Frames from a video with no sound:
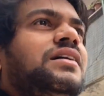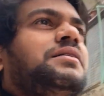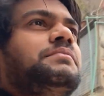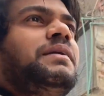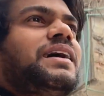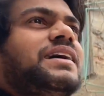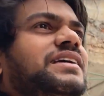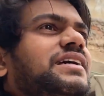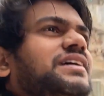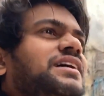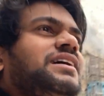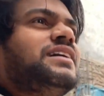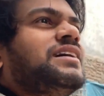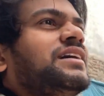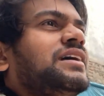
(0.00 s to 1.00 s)
बाकी
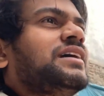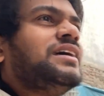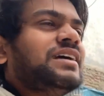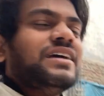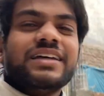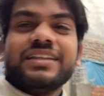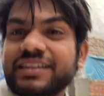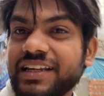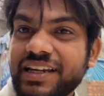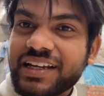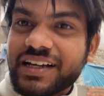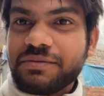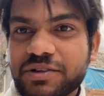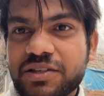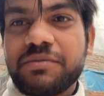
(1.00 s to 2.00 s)
दिल्ली
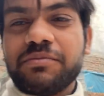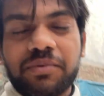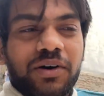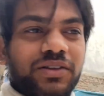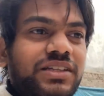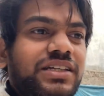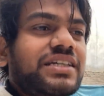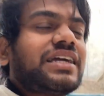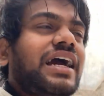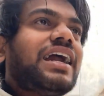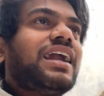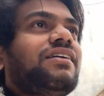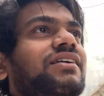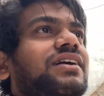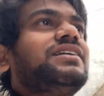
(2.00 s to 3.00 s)
का मौसम बहुत ही
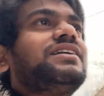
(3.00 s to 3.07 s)
क्याड़ा वाला